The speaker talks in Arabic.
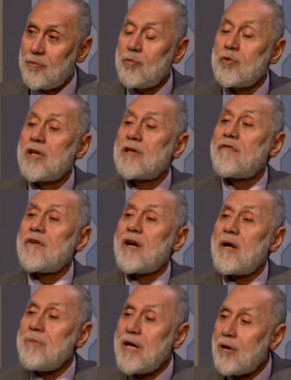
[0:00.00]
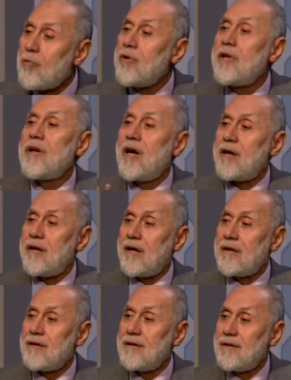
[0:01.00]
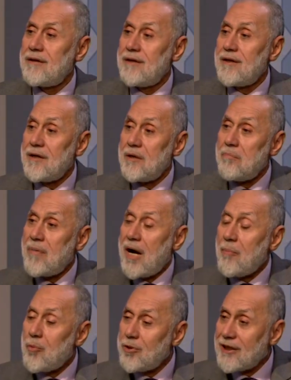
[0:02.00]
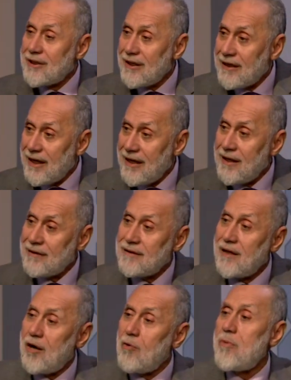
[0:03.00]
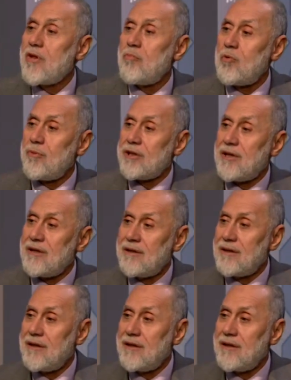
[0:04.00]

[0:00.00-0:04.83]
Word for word: وتتفرع منها كل الأخلاق محمودة كانت أو مذمومة